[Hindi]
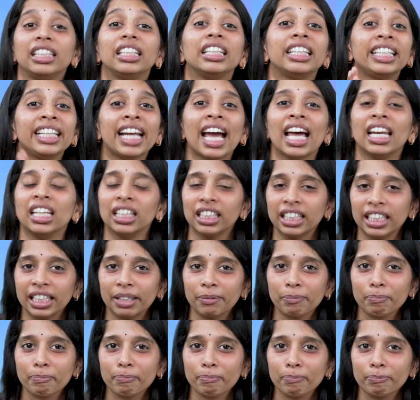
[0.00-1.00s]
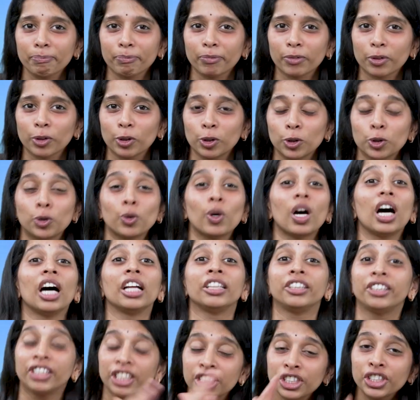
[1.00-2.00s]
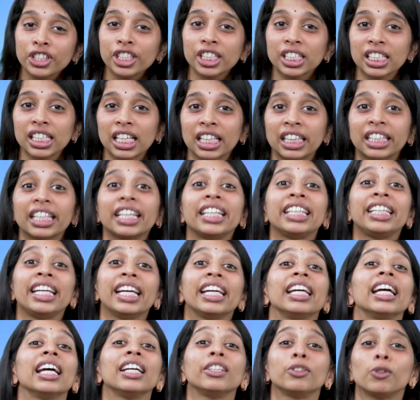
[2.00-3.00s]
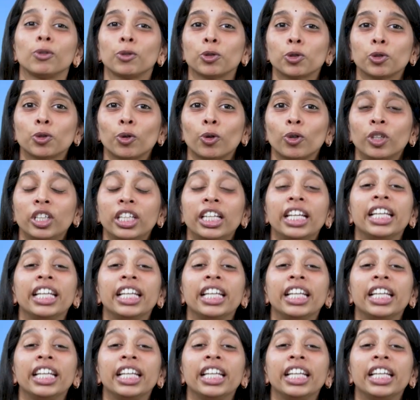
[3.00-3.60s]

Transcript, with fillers: रियलिटी जो अदृश्य सत्य ये है दोस्तों